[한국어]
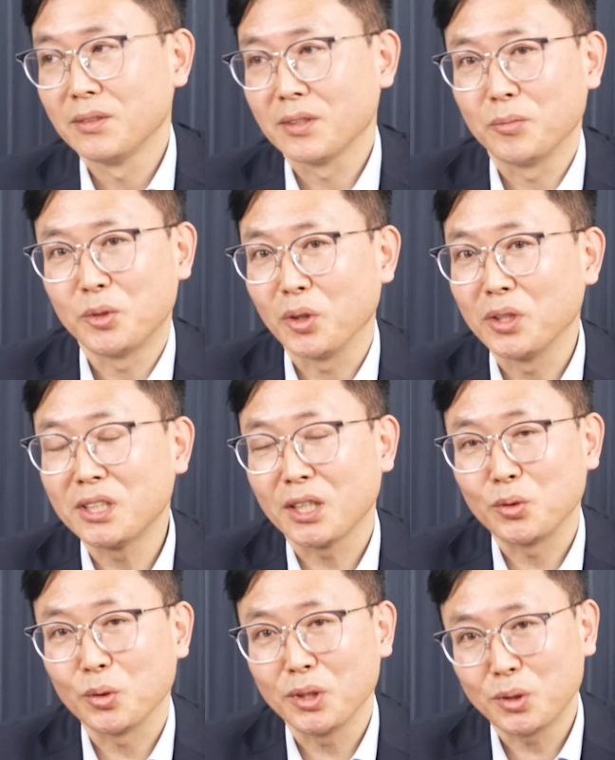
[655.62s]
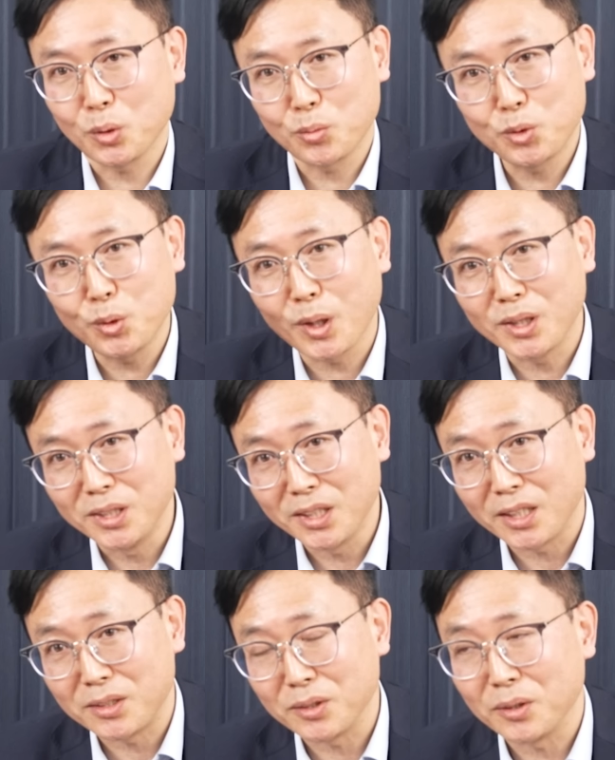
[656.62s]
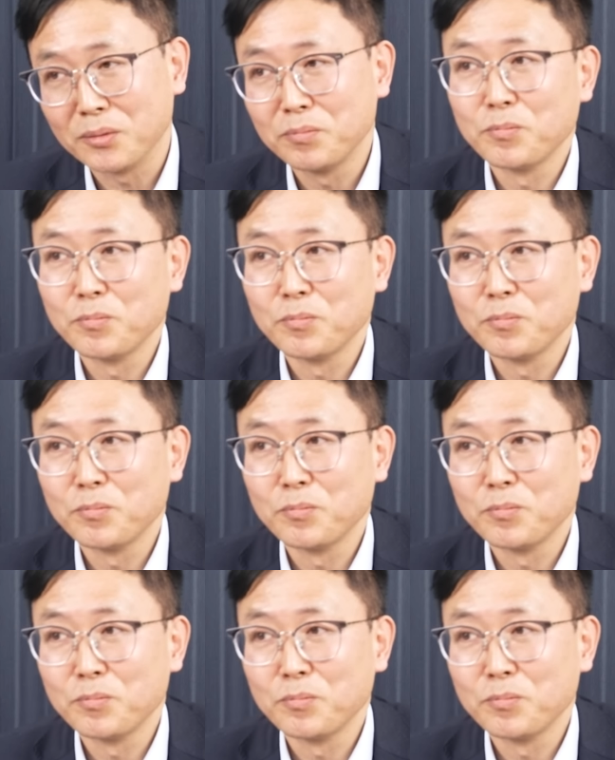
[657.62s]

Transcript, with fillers: 그럼 전기차 쪽이 조금 수요가 늘겠죠.